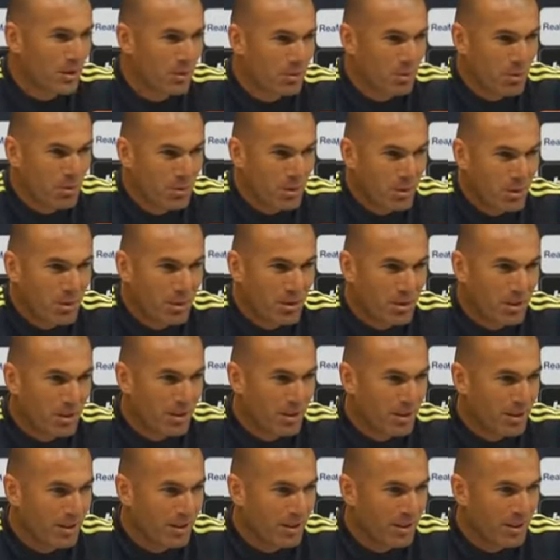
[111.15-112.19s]
al público
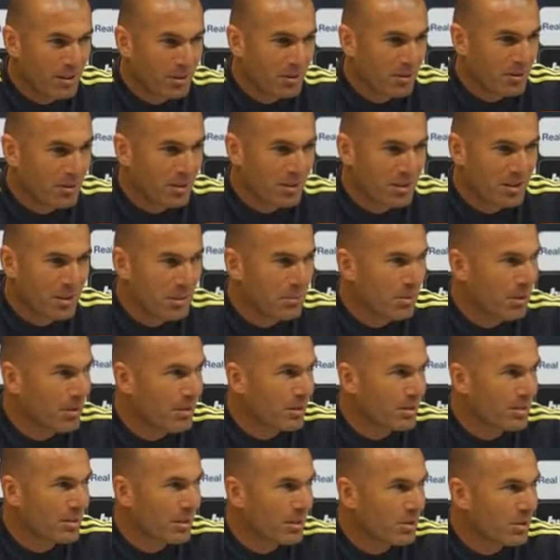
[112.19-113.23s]
y yo creo que siempre
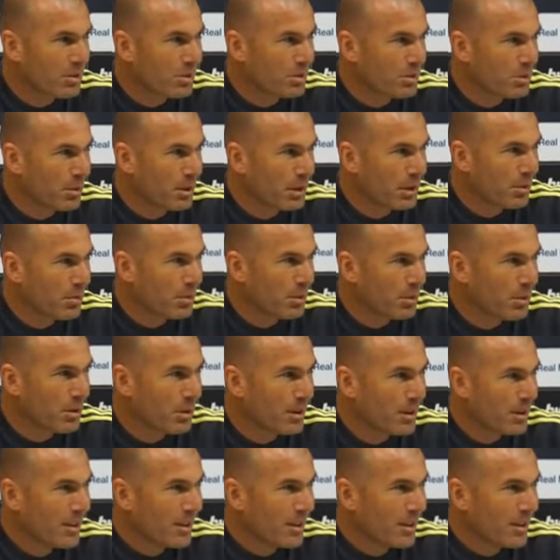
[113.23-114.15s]
va a estar con su equipo